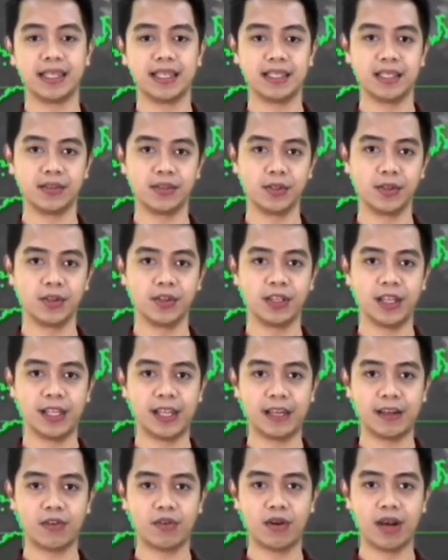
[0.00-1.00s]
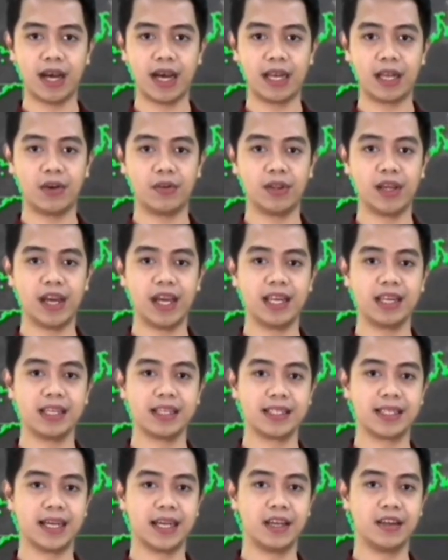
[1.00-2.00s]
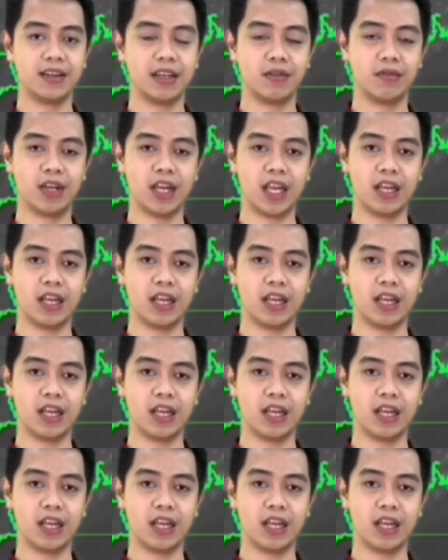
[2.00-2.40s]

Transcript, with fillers: ah, sa susunod na tatlong araw dahil sa ngayon ay